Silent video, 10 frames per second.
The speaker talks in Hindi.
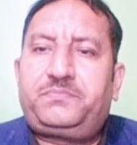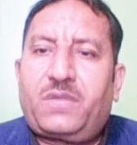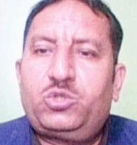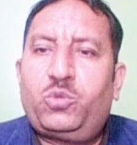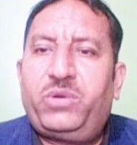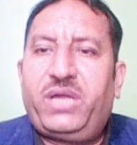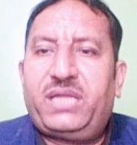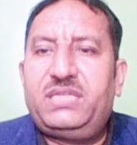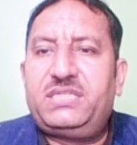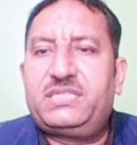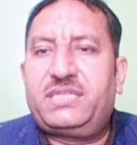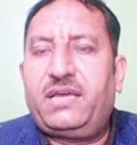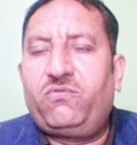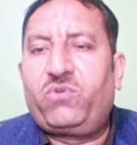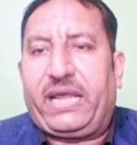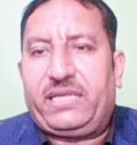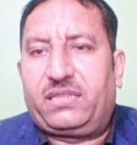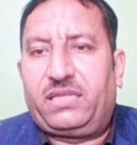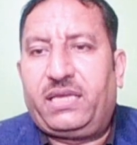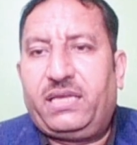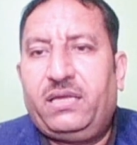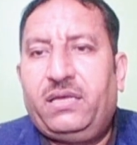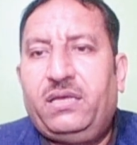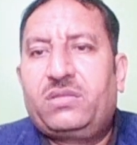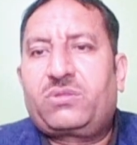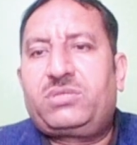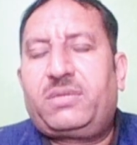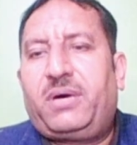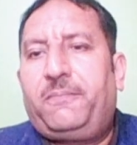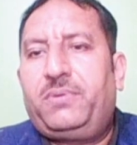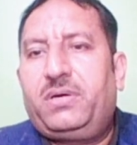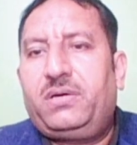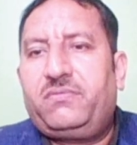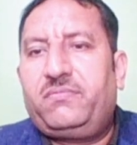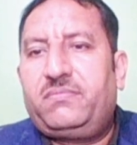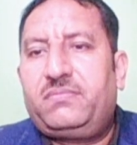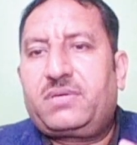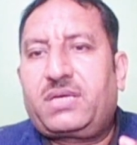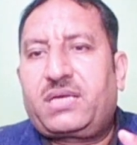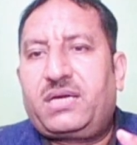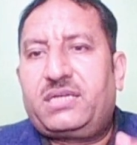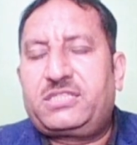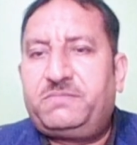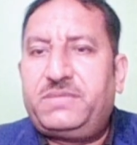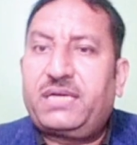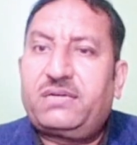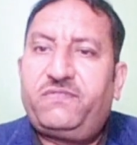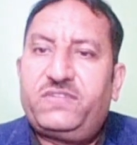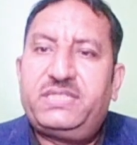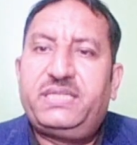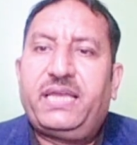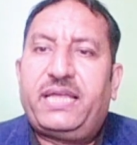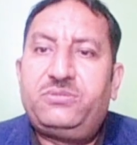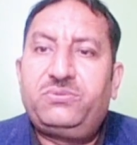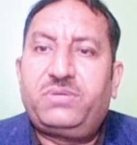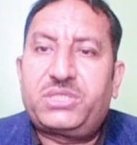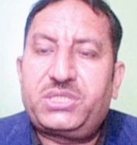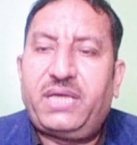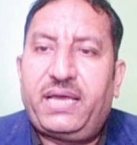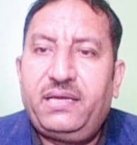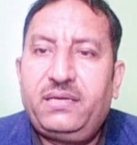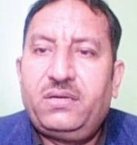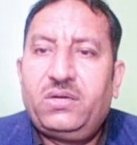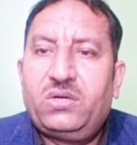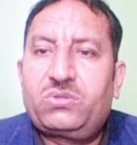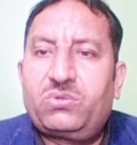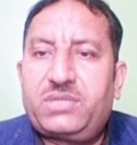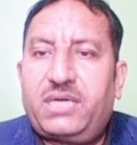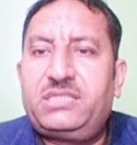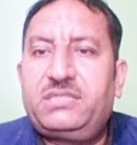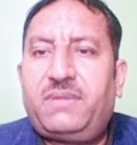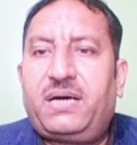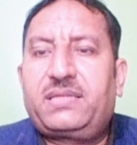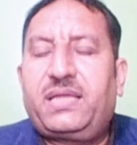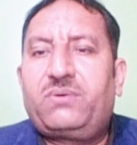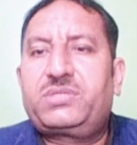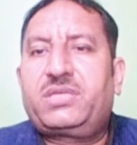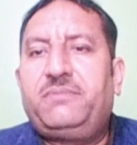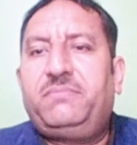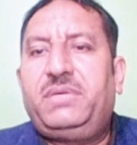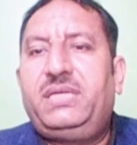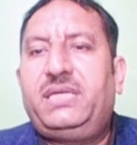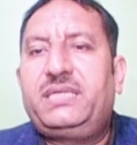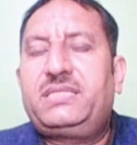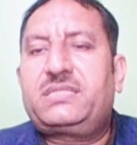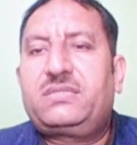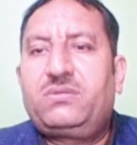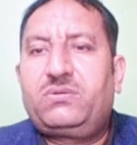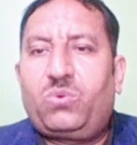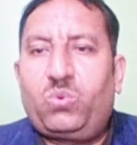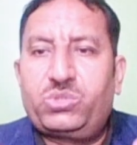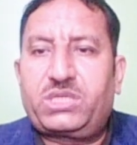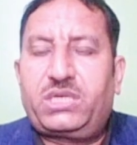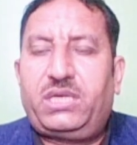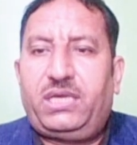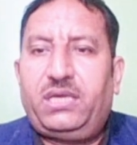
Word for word: जो बुनियादी चीज़ें हैं वो रह जाती हैं तो जब आप का सब्जेक्ट फिज़िकल एजुकेशन है तो ज़र सी बात है उसके मीनिंग्स उसकी